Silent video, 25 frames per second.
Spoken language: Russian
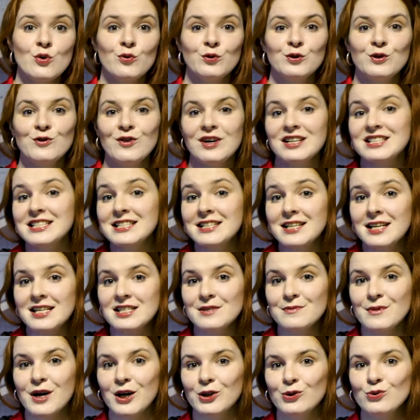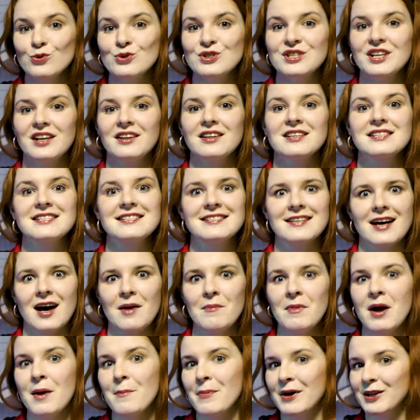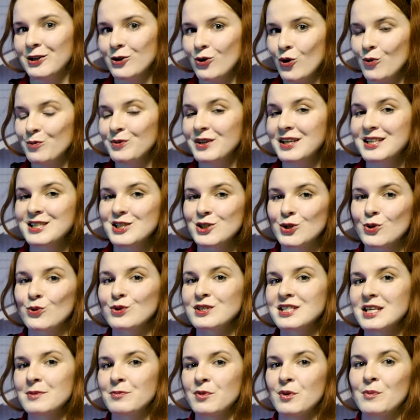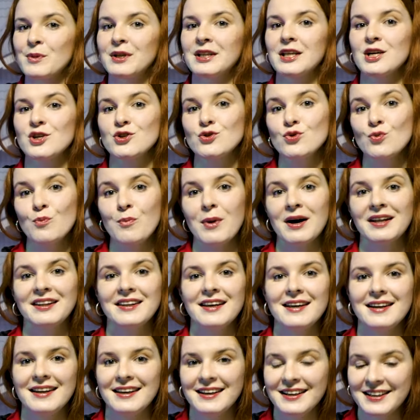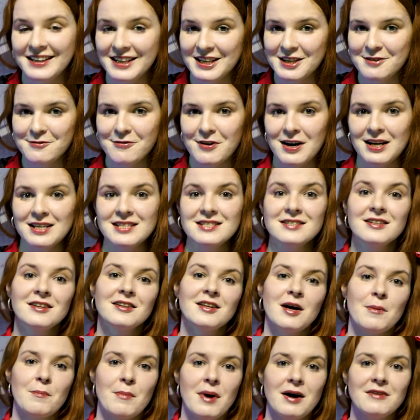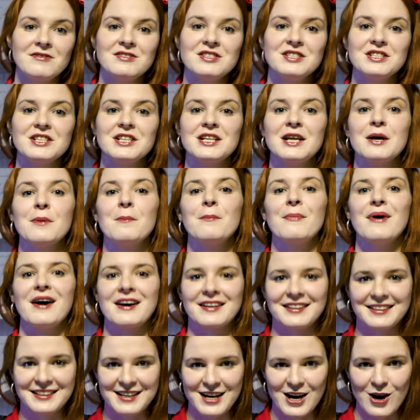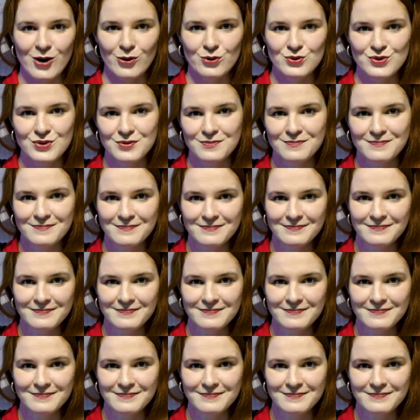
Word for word: в 2023 году стала самая подробная инструкция по монтажу панелей ClickFiles на дома в стиле Барнхаус.